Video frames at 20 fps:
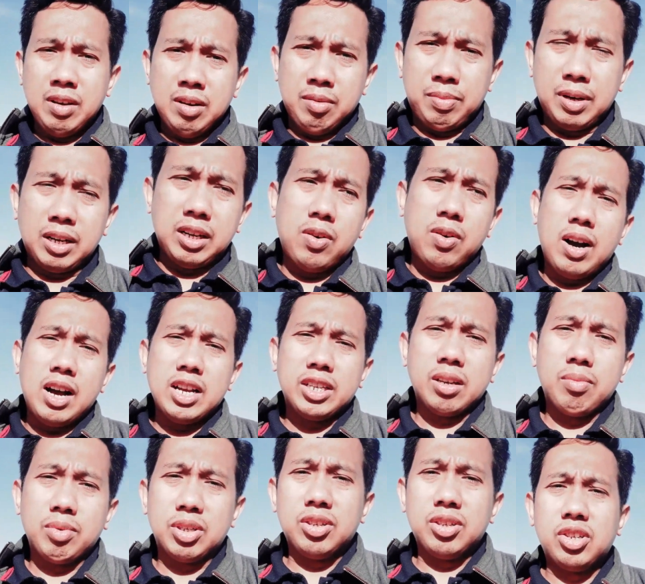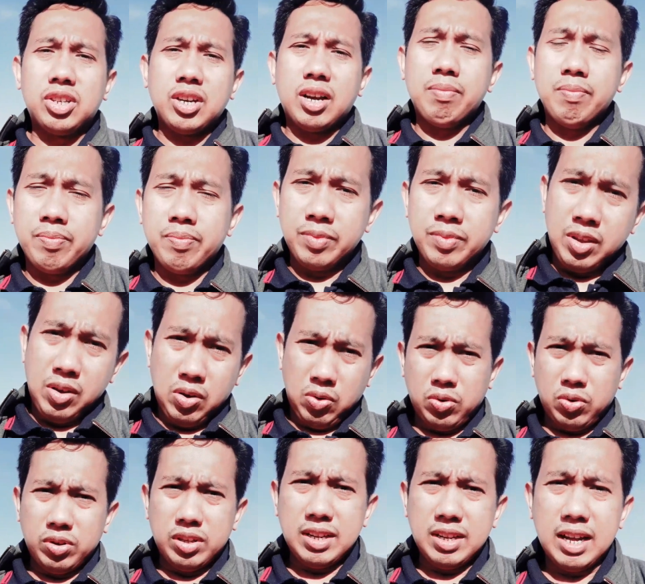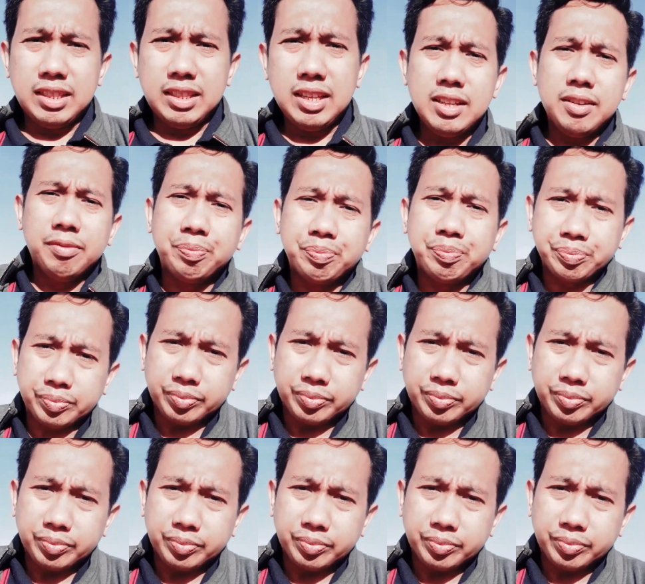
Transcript: paggawa sa machine shop kunin natin